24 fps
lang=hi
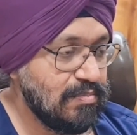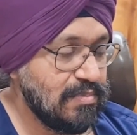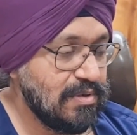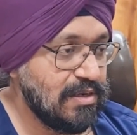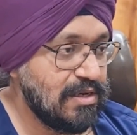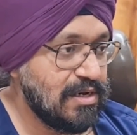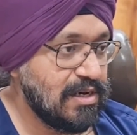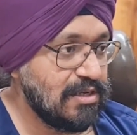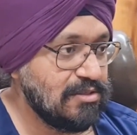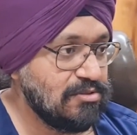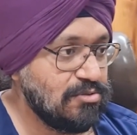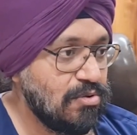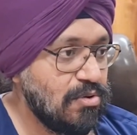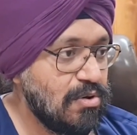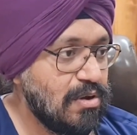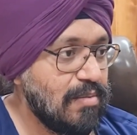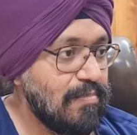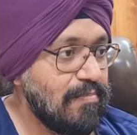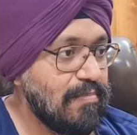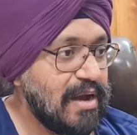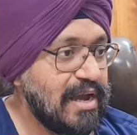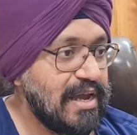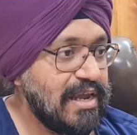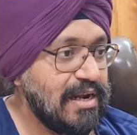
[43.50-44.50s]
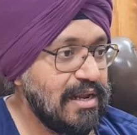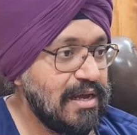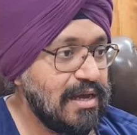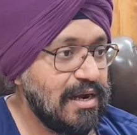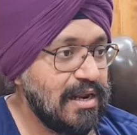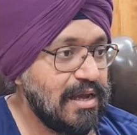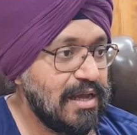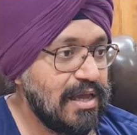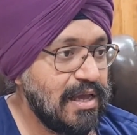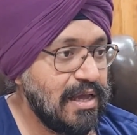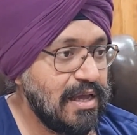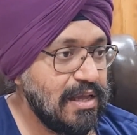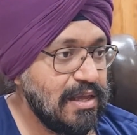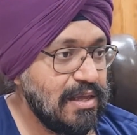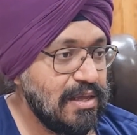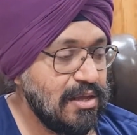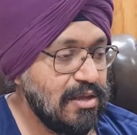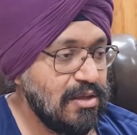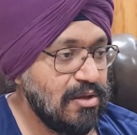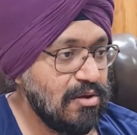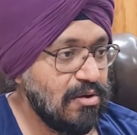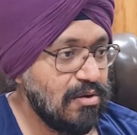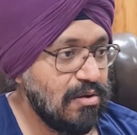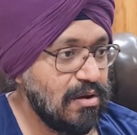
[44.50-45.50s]
ड्रग्स को कंबाइन करके
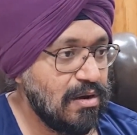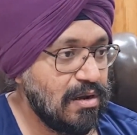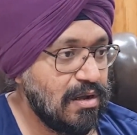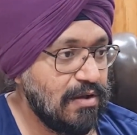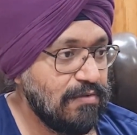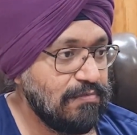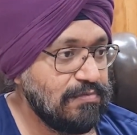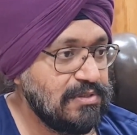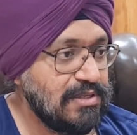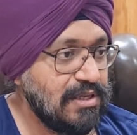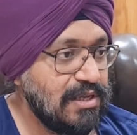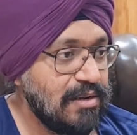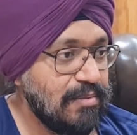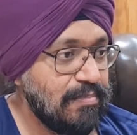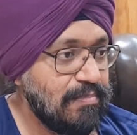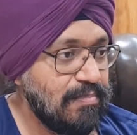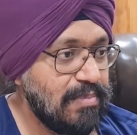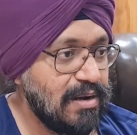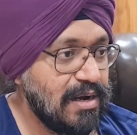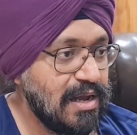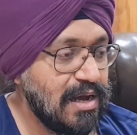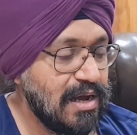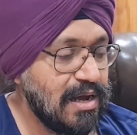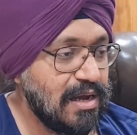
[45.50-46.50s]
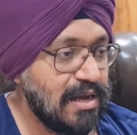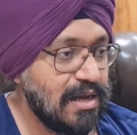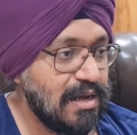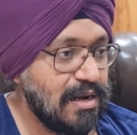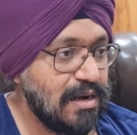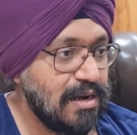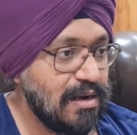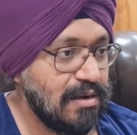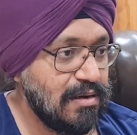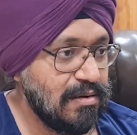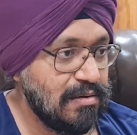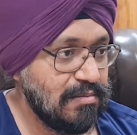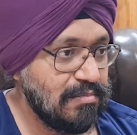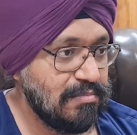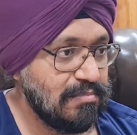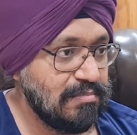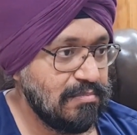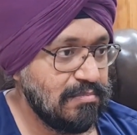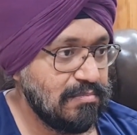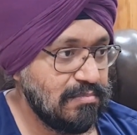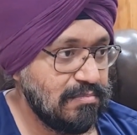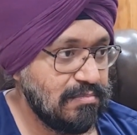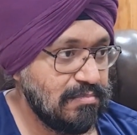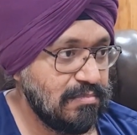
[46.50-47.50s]
और कफ सिरप बनाकर
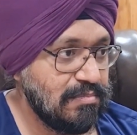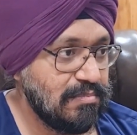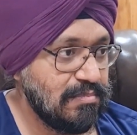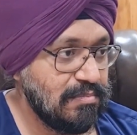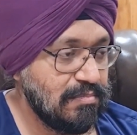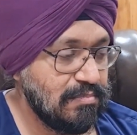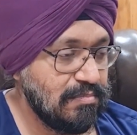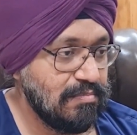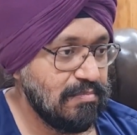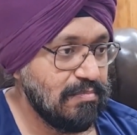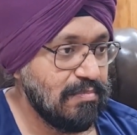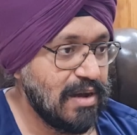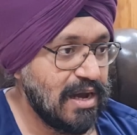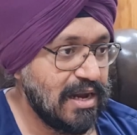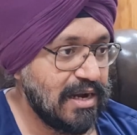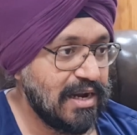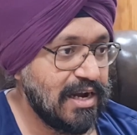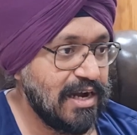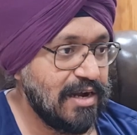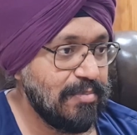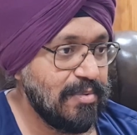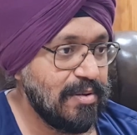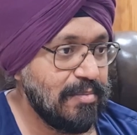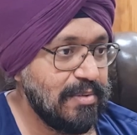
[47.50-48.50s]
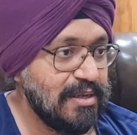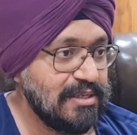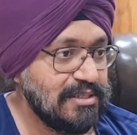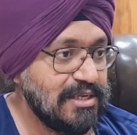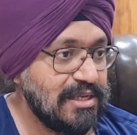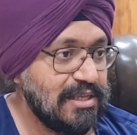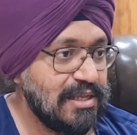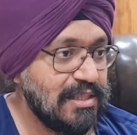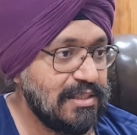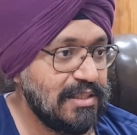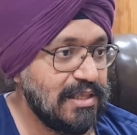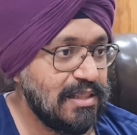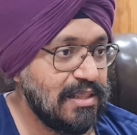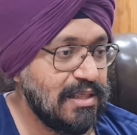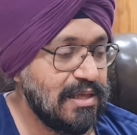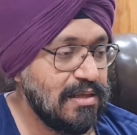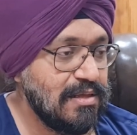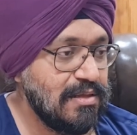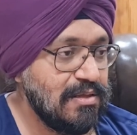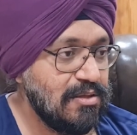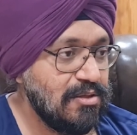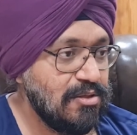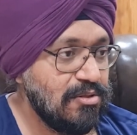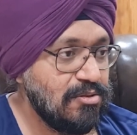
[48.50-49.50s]
मार्केट में बेचा जाता था
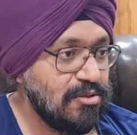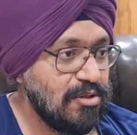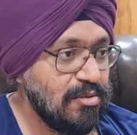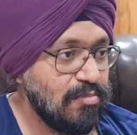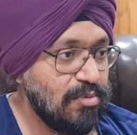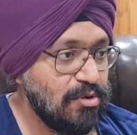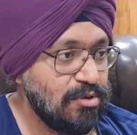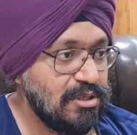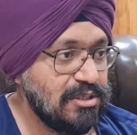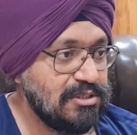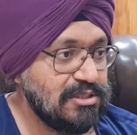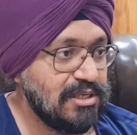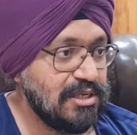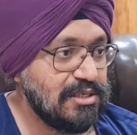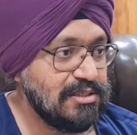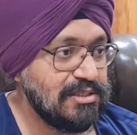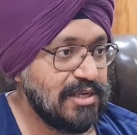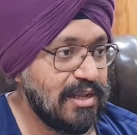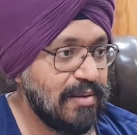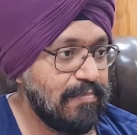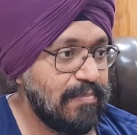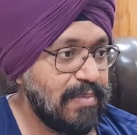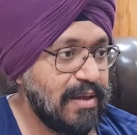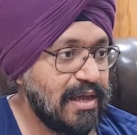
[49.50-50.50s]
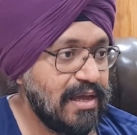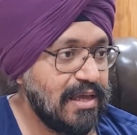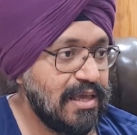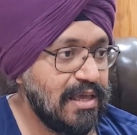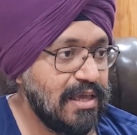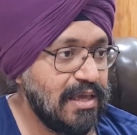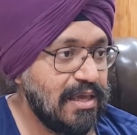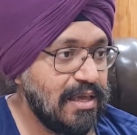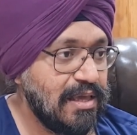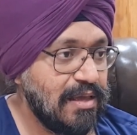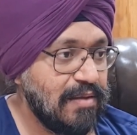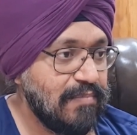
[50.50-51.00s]
तो बहुत अच्छा स्टेप है कि